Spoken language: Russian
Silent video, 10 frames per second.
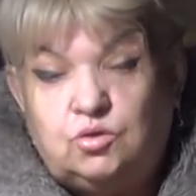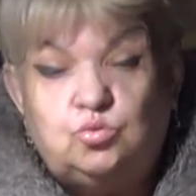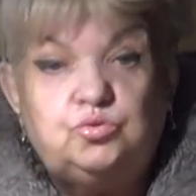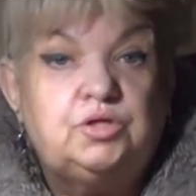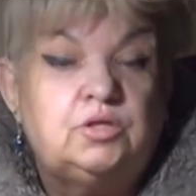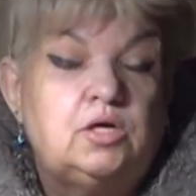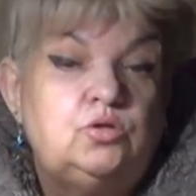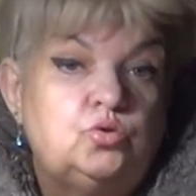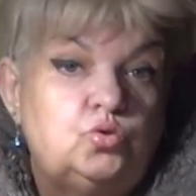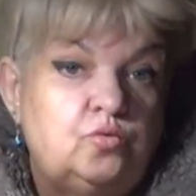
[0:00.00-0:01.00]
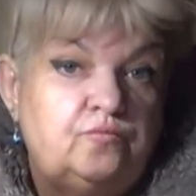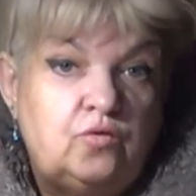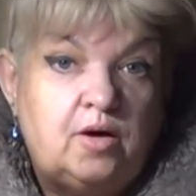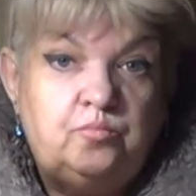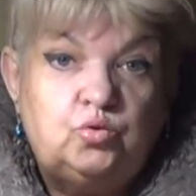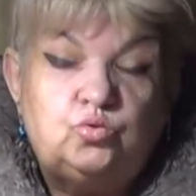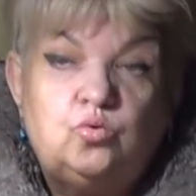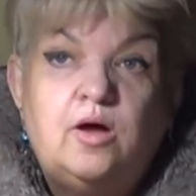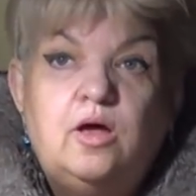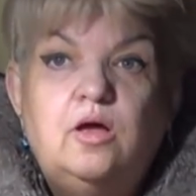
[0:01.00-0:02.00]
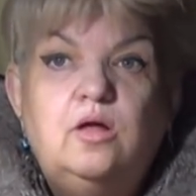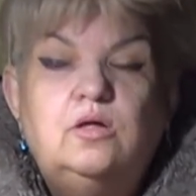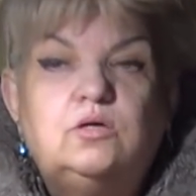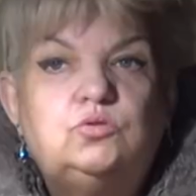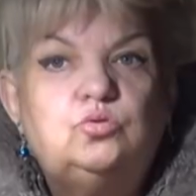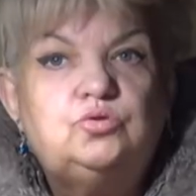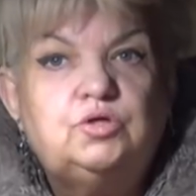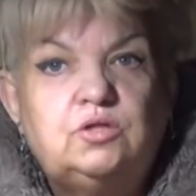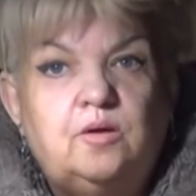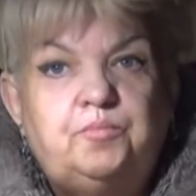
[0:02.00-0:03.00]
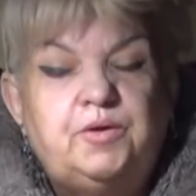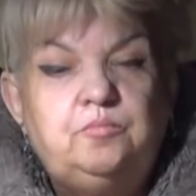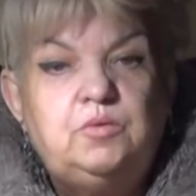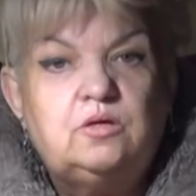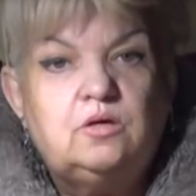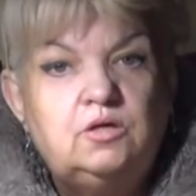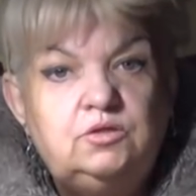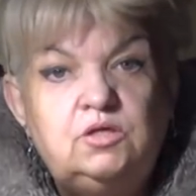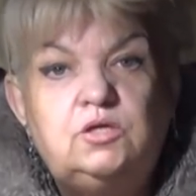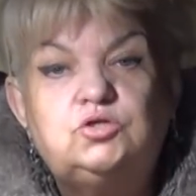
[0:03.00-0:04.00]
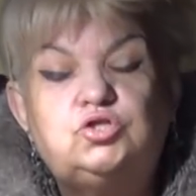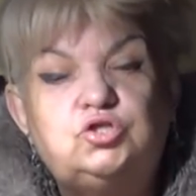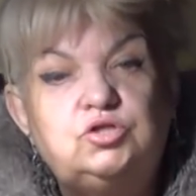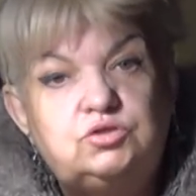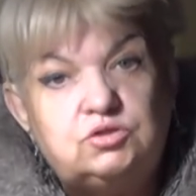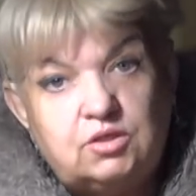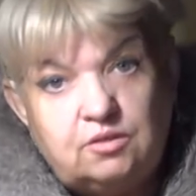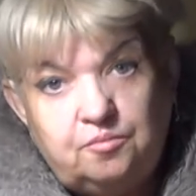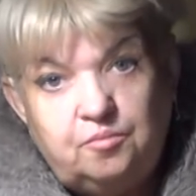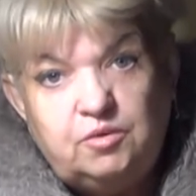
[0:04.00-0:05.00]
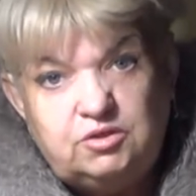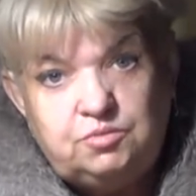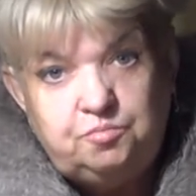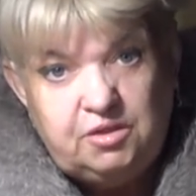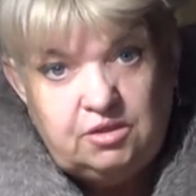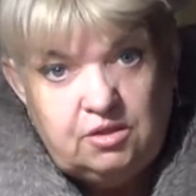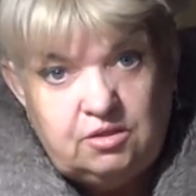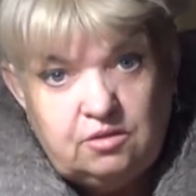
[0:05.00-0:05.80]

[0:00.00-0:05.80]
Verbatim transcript: Кто-то найдет новую работу, кто-то, например, не решится сменить